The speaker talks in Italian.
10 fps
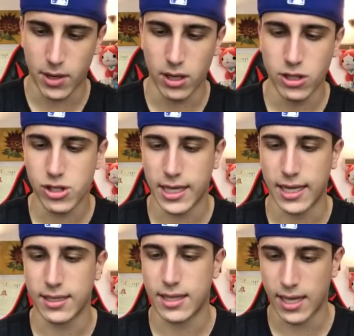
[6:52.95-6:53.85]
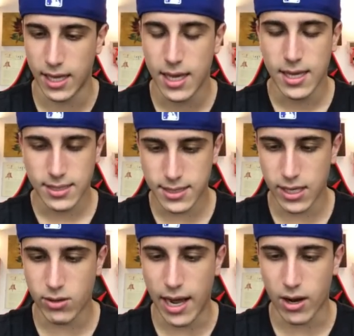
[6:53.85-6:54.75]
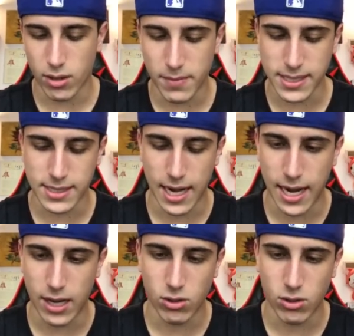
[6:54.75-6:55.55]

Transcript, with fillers: Però il gigante, se non ha roba strana,